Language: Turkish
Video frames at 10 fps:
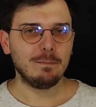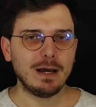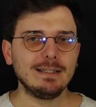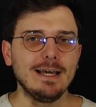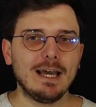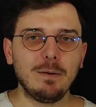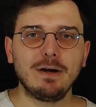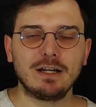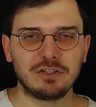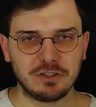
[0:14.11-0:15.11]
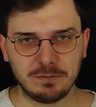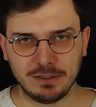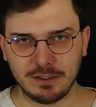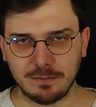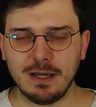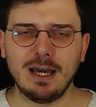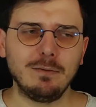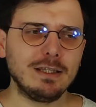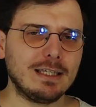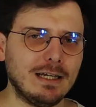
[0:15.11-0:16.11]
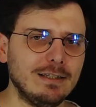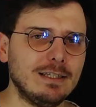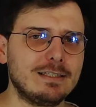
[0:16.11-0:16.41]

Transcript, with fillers: Ben hem araştırmalarım hem de kendi